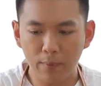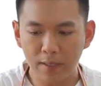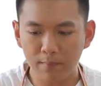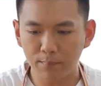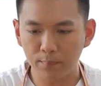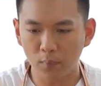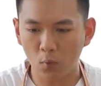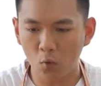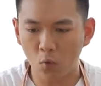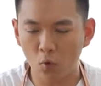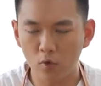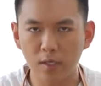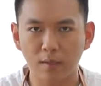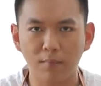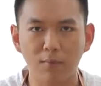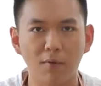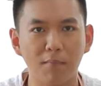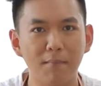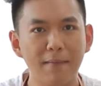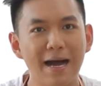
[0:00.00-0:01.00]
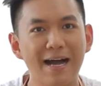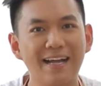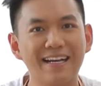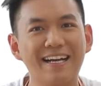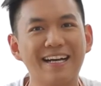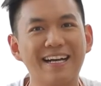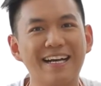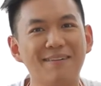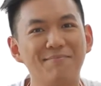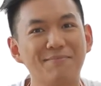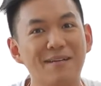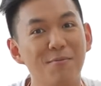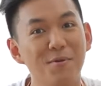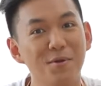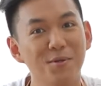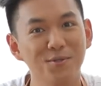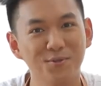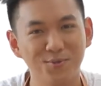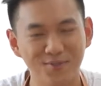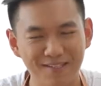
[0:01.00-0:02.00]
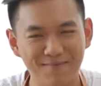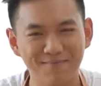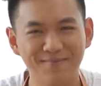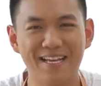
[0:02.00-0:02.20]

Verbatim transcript: เป็นปูอย่างผมบ้างนะครับเข้าไปดูสูตร